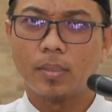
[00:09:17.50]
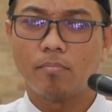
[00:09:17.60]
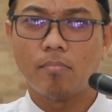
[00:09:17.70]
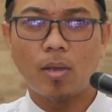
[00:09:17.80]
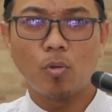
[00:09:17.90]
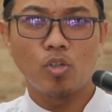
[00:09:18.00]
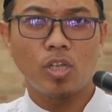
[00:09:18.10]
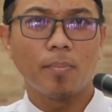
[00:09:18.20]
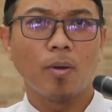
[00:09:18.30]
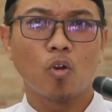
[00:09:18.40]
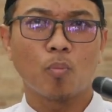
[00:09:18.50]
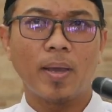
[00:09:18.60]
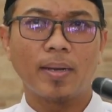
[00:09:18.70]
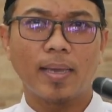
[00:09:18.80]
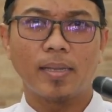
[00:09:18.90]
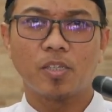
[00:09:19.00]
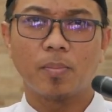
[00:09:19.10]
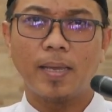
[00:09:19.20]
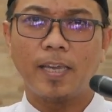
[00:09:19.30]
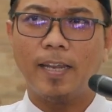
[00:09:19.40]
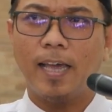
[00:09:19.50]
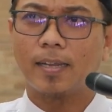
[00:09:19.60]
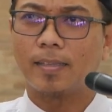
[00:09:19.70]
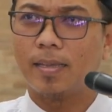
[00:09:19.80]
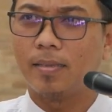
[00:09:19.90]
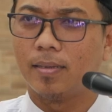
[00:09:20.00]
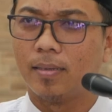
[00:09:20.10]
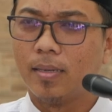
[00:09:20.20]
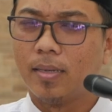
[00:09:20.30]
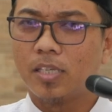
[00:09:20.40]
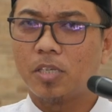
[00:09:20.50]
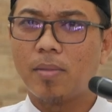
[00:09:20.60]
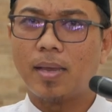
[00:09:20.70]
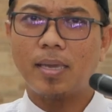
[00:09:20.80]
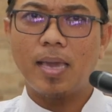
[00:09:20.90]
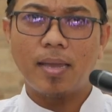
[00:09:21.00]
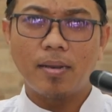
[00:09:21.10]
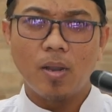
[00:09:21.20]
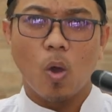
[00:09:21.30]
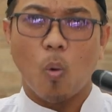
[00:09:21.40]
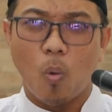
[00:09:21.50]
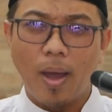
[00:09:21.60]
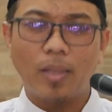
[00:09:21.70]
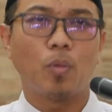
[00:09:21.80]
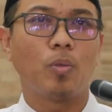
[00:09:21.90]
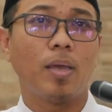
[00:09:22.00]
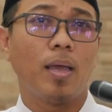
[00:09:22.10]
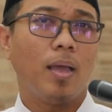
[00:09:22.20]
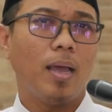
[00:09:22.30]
Manusia mengorbankan sebagian hartanya, sebagian waktunya.